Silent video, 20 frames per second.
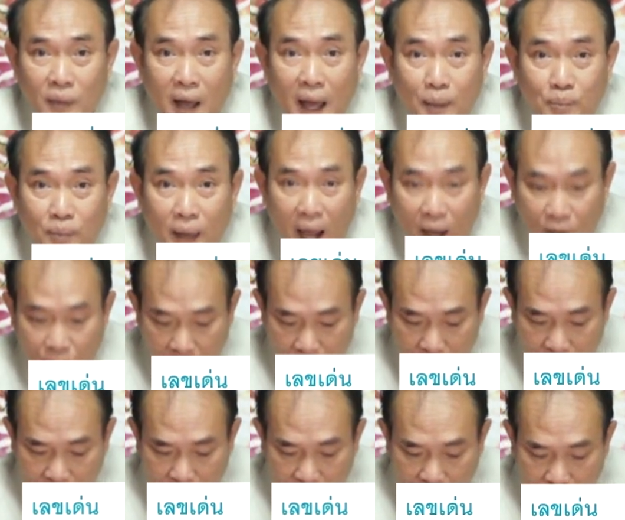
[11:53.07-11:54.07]
ห้าแปดไว้
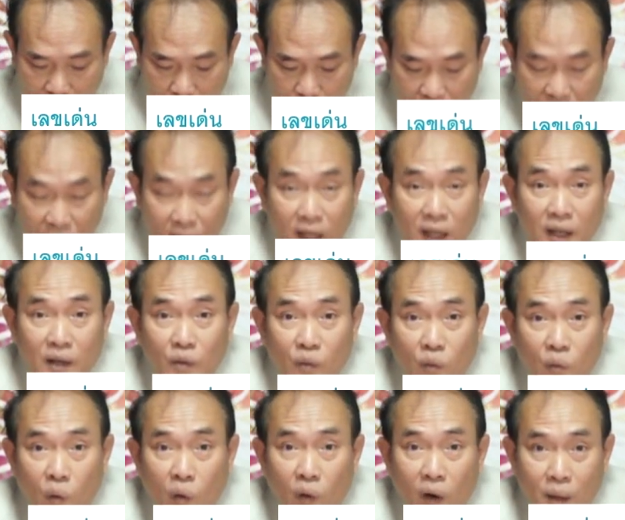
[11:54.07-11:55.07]
วันนี้
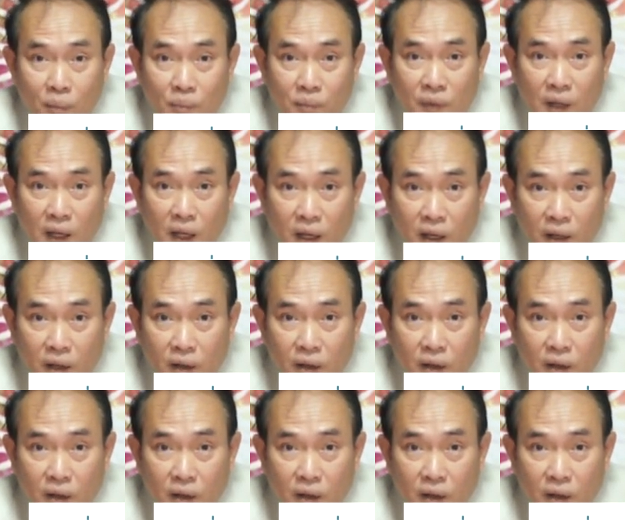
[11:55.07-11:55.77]
วงเล็บที่